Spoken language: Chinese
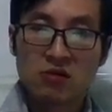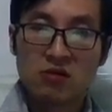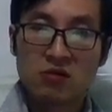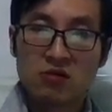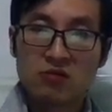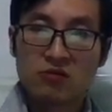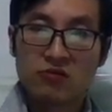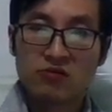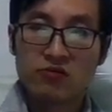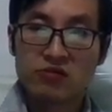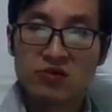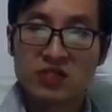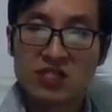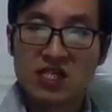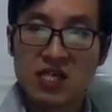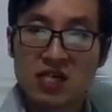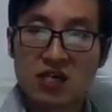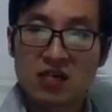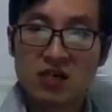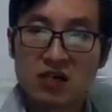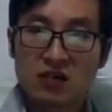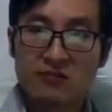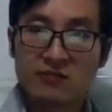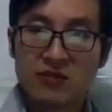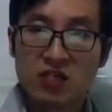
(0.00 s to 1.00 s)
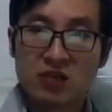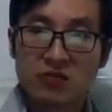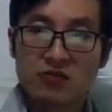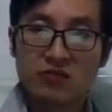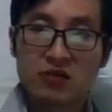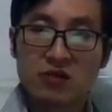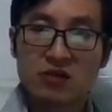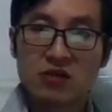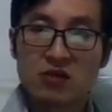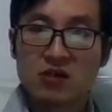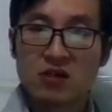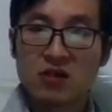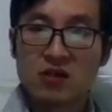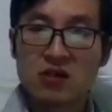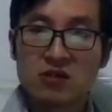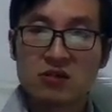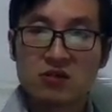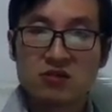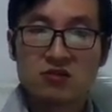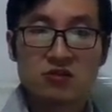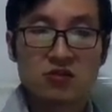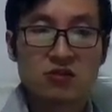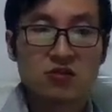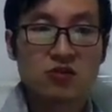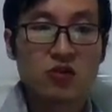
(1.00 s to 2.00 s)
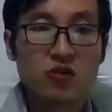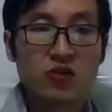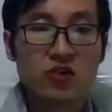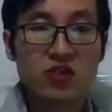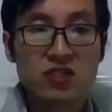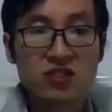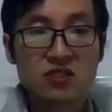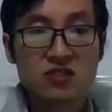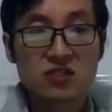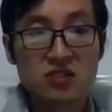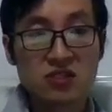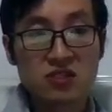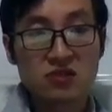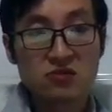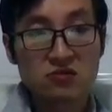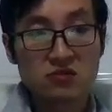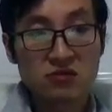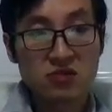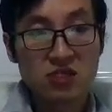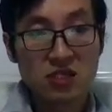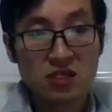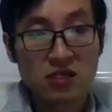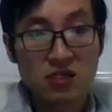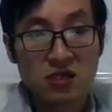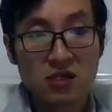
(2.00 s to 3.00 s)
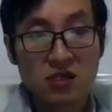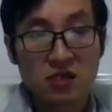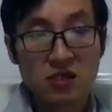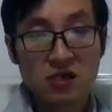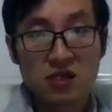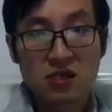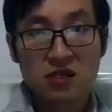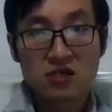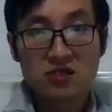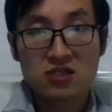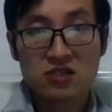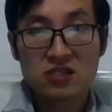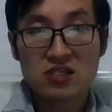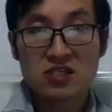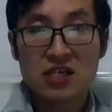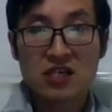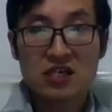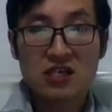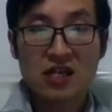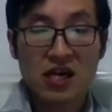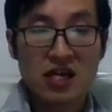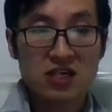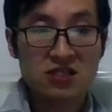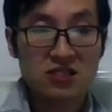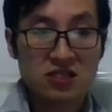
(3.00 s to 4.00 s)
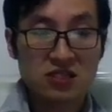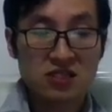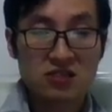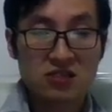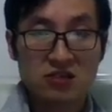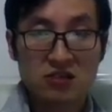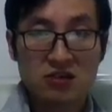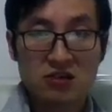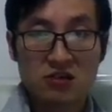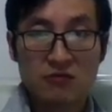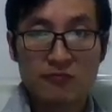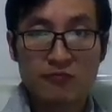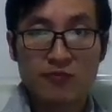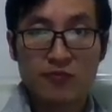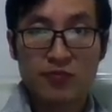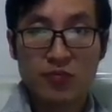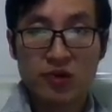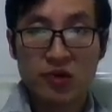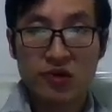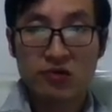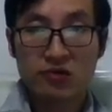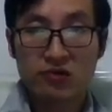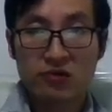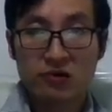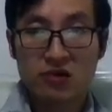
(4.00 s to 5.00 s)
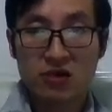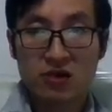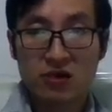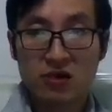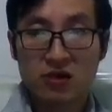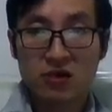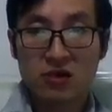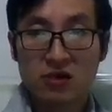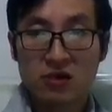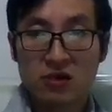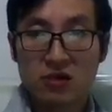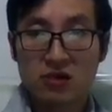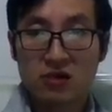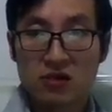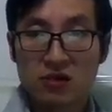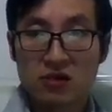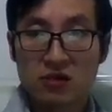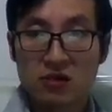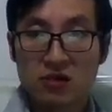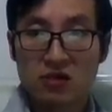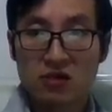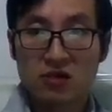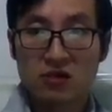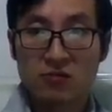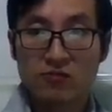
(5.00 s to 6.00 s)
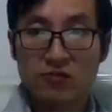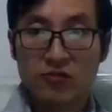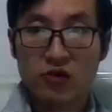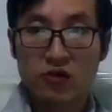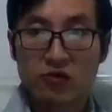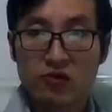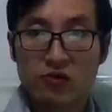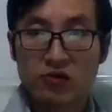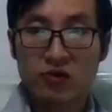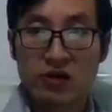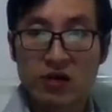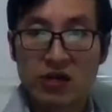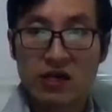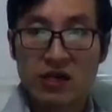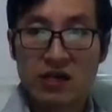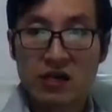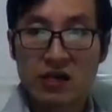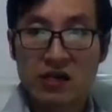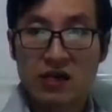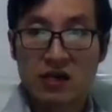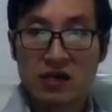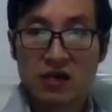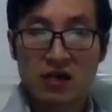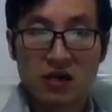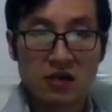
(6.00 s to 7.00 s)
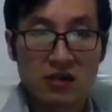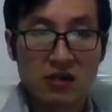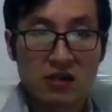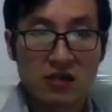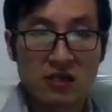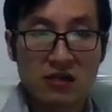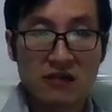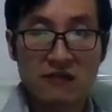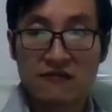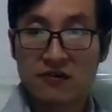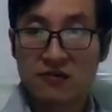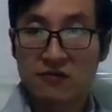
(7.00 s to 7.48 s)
无限革命论就是托洛茨基主义，实际上它是一种 pure pure evil，